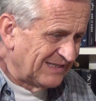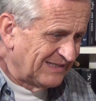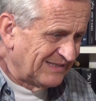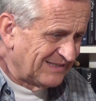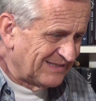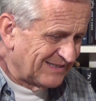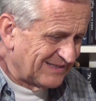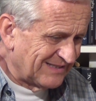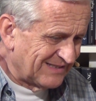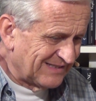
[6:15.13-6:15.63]

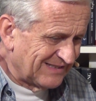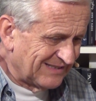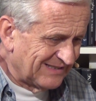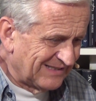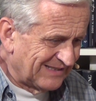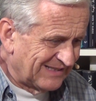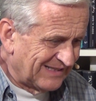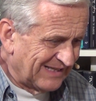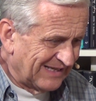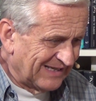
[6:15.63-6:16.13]
ist
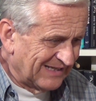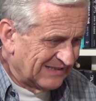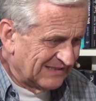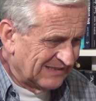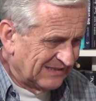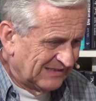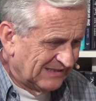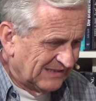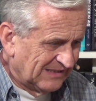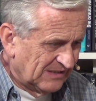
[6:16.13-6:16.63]

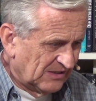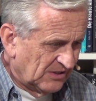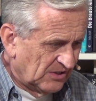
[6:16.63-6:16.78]
der